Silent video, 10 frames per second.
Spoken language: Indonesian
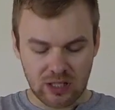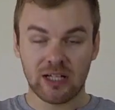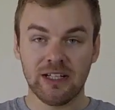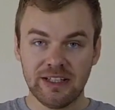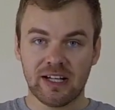
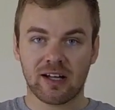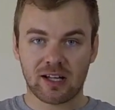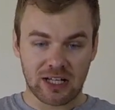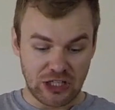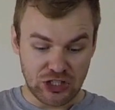kali ini
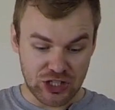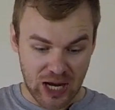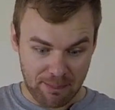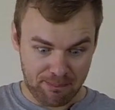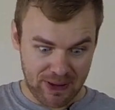agak
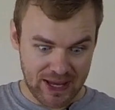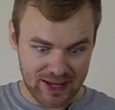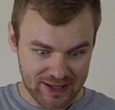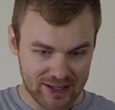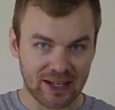
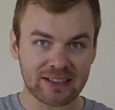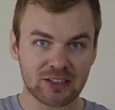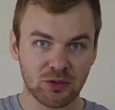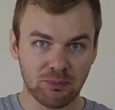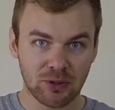capek karena
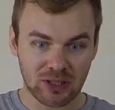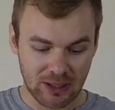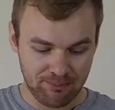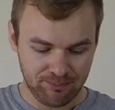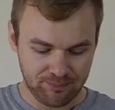20 gram